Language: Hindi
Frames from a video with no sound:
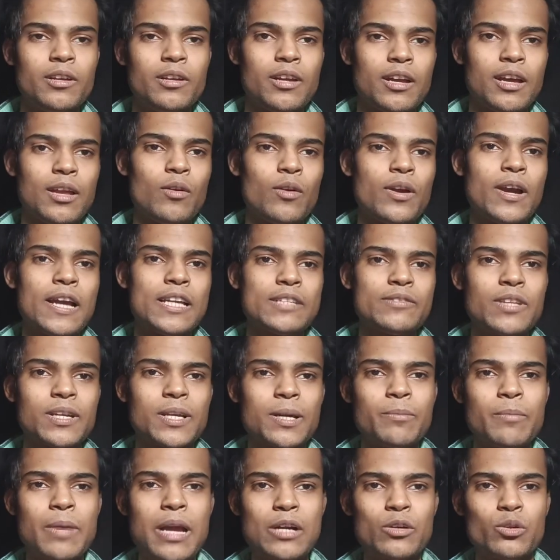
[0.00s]
हेलो गाइस
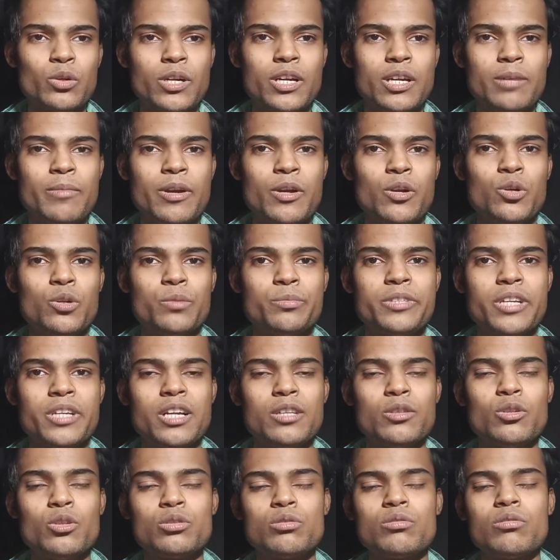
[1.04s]
वेलकम बैक टू अगेन माय यूट्यूब
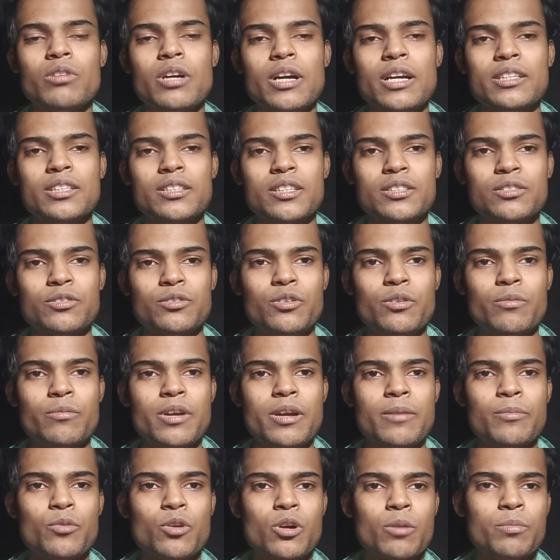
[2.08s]
चैनल दोस्तों आज की इस वीडियो
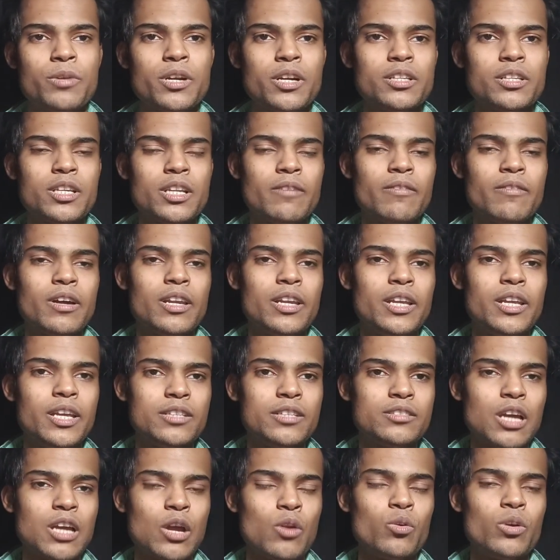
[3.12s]
में आपको अपडेट देने वाले
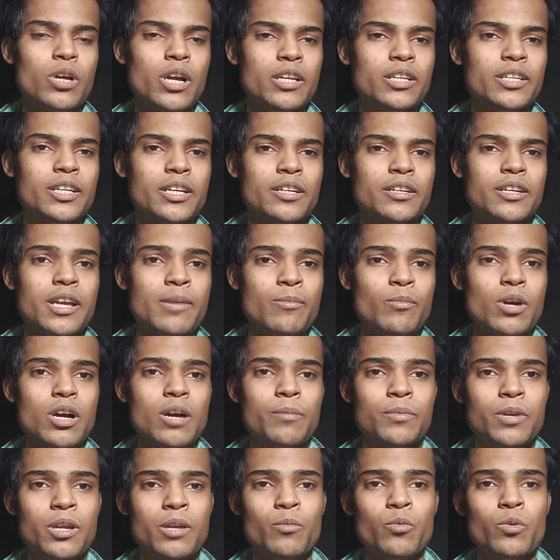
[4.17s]
हैं शाहरुख खान की एक नई
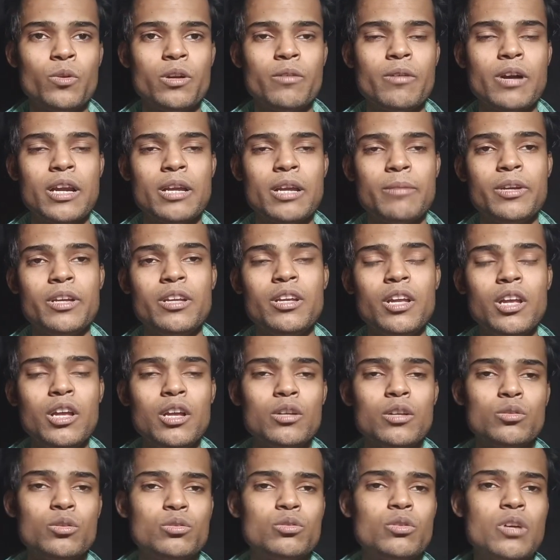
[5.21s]
अपकमिंग मूवी के बारे में
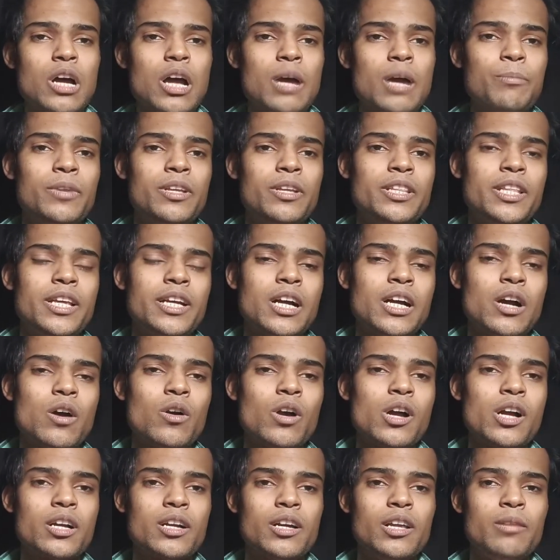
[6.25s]
दोस्तों आपने देखा
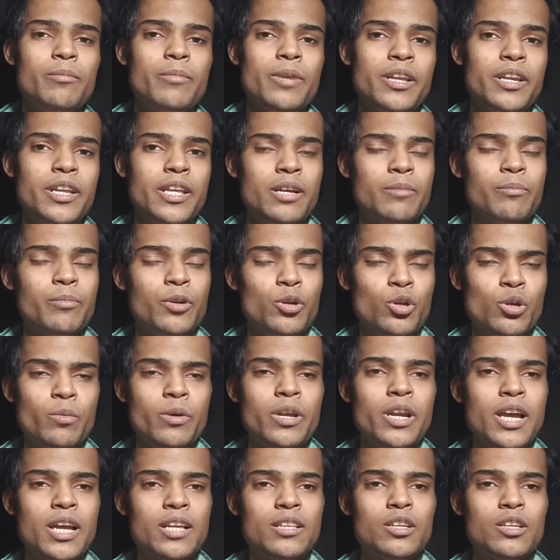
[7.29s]
होगा कल मैंने एक वीडियो
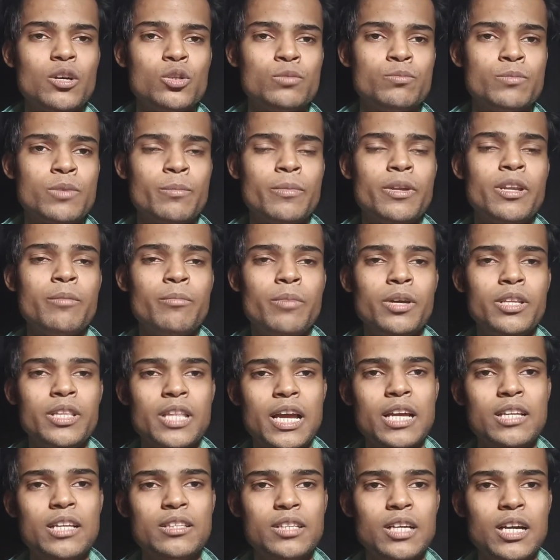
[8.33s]
बनाया था उसमें मैंने
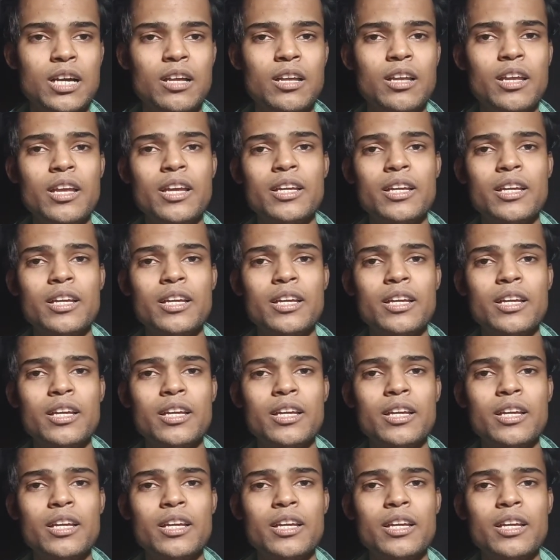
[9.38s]
बताया था